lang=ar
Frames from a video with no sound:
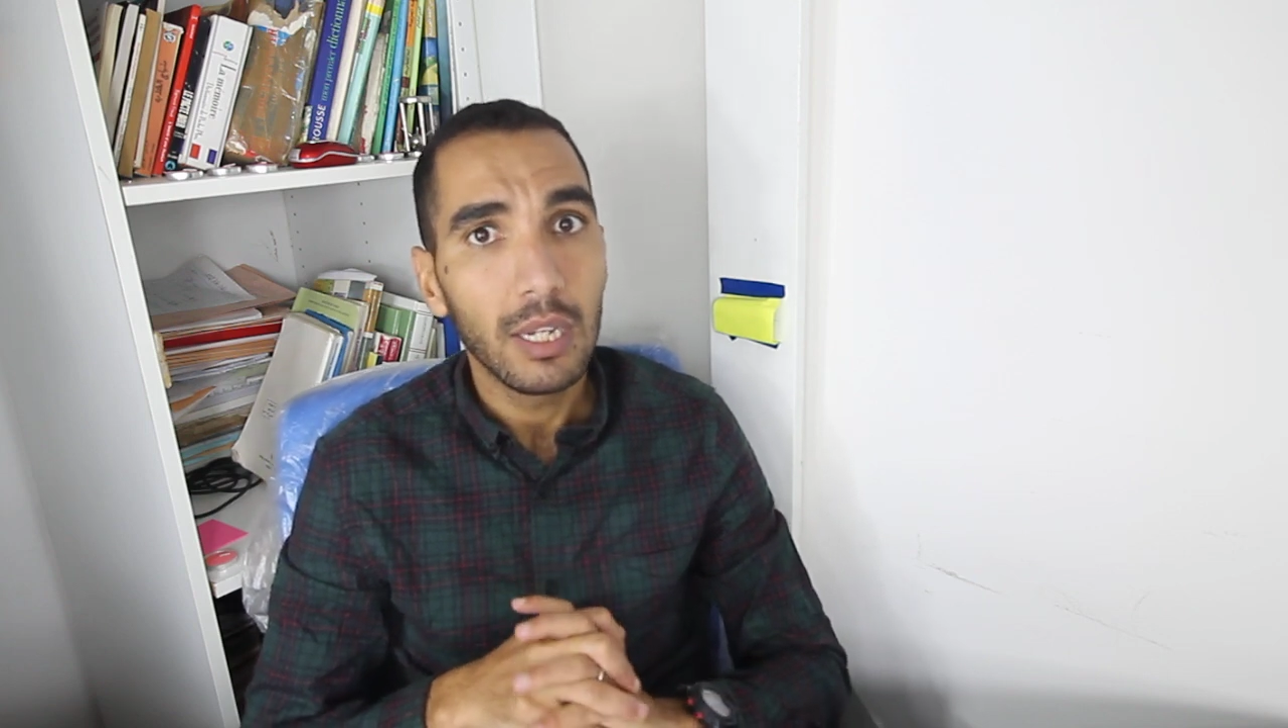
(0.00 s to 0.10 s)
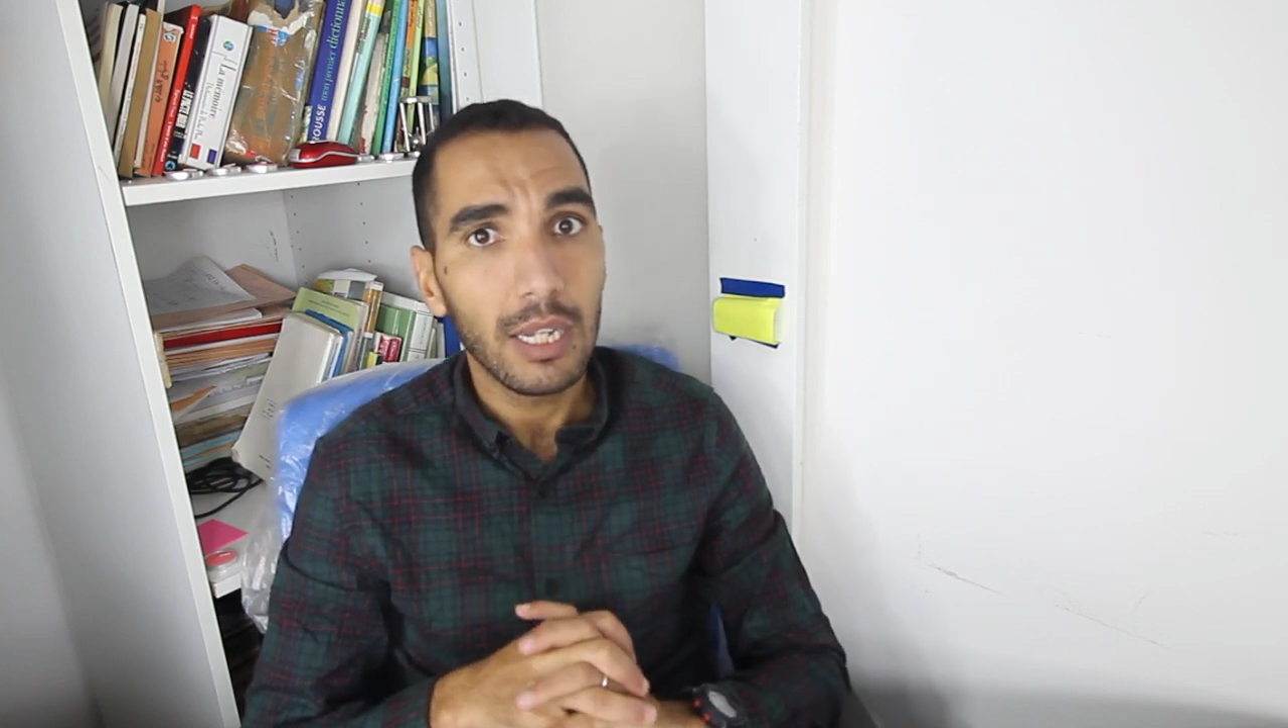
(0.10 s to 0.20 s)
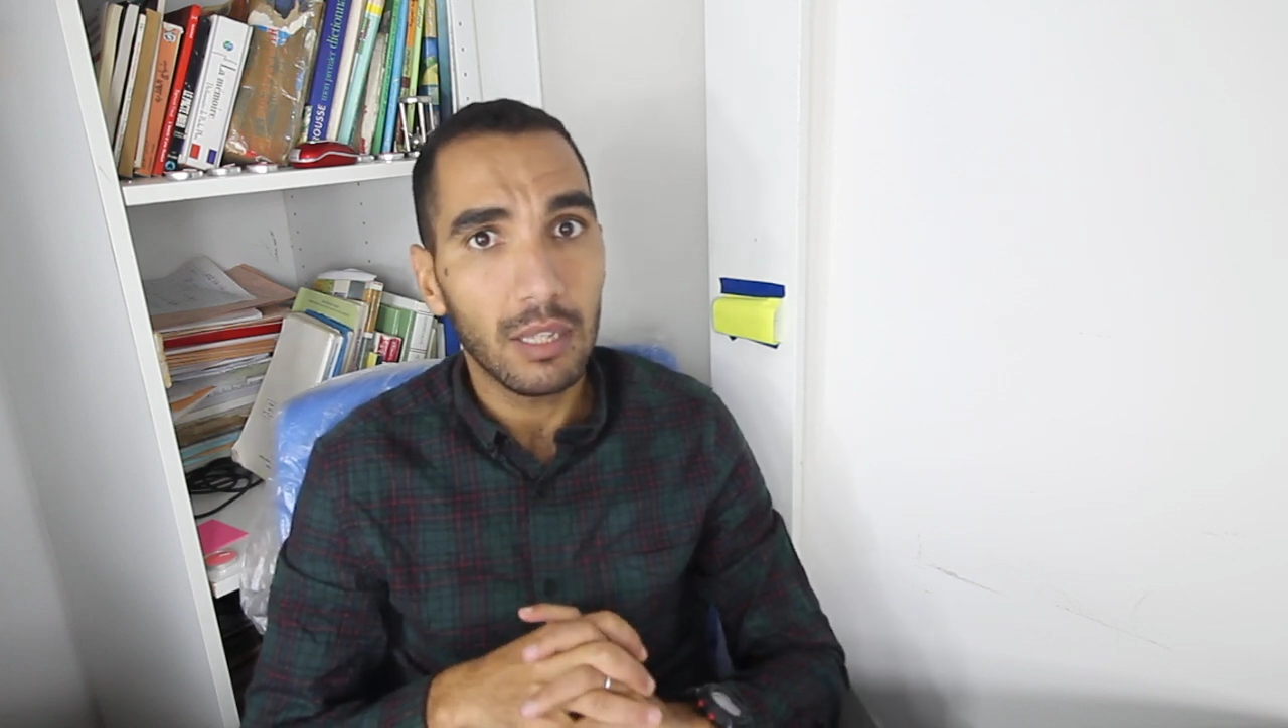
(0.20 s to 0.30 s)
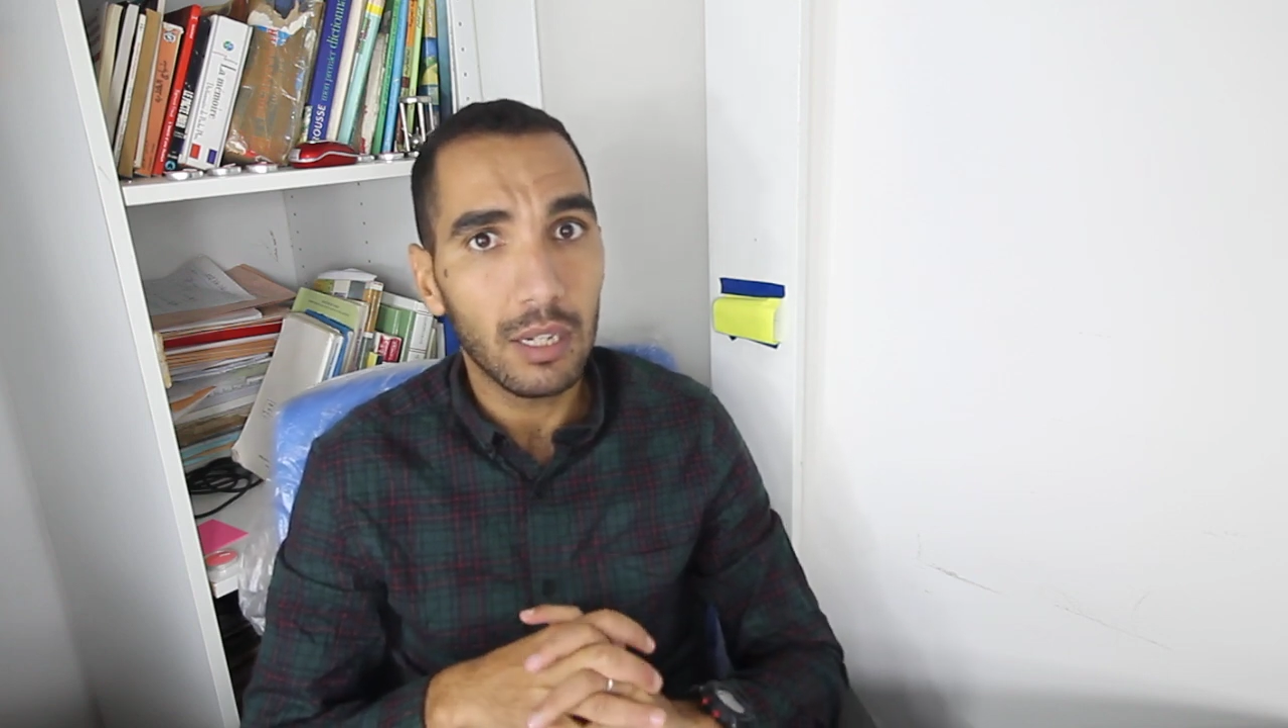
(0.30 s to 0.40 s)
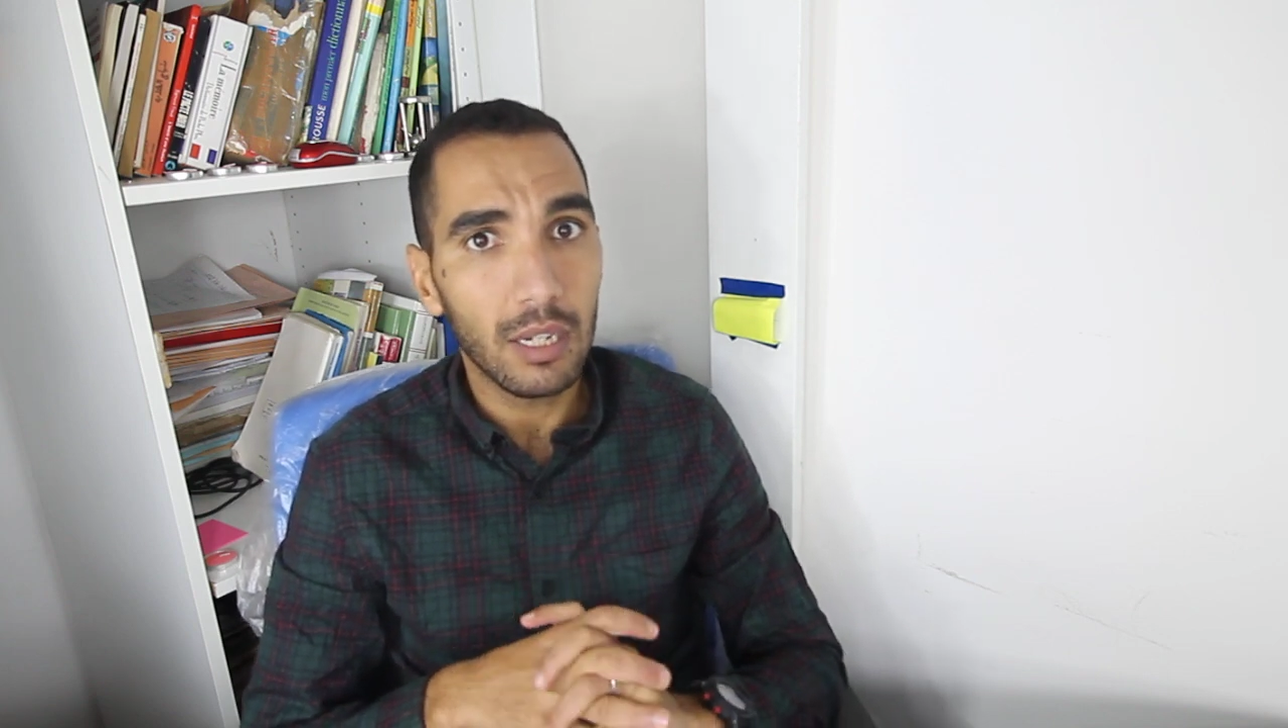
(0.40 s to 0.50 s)

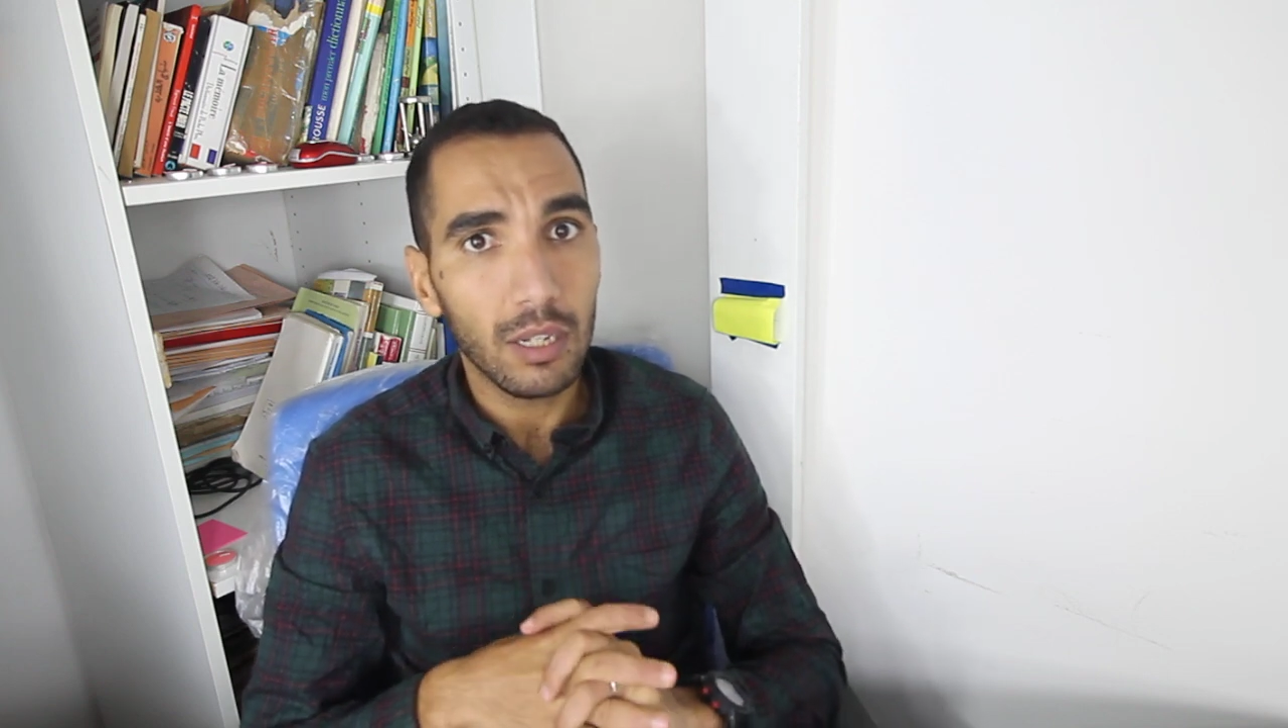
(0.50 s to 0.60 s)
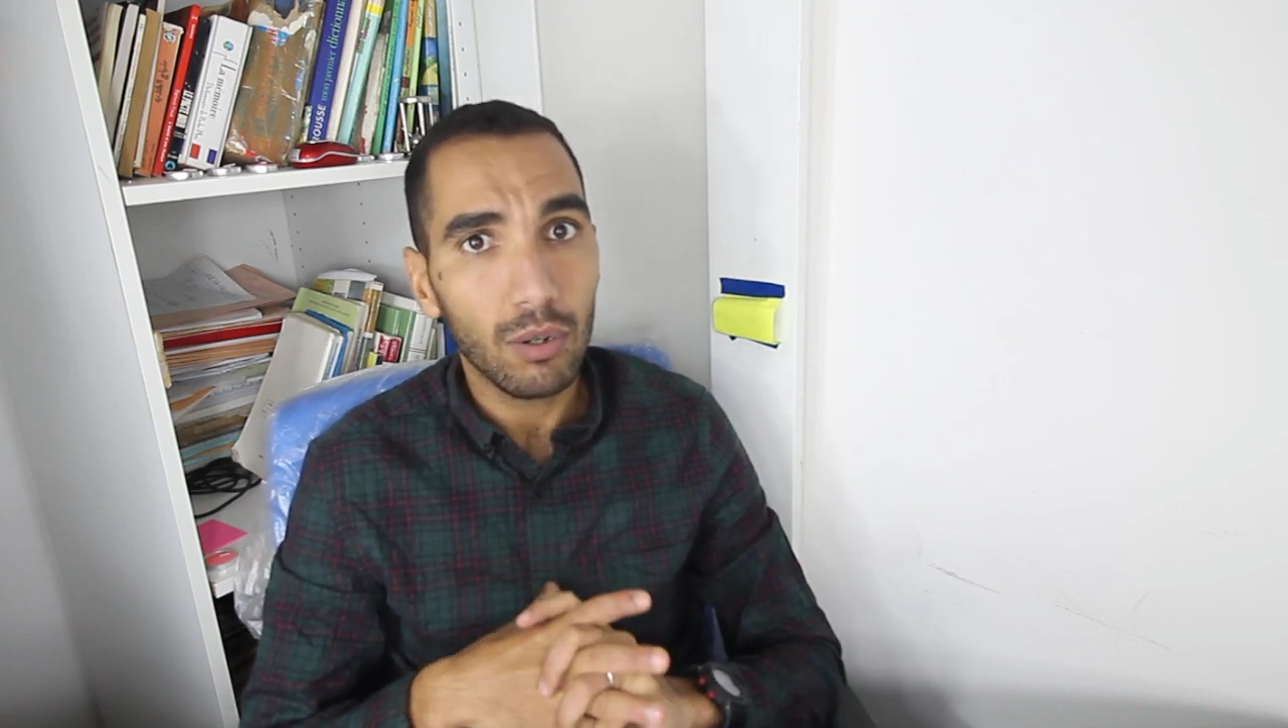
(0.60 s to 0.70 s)
اذا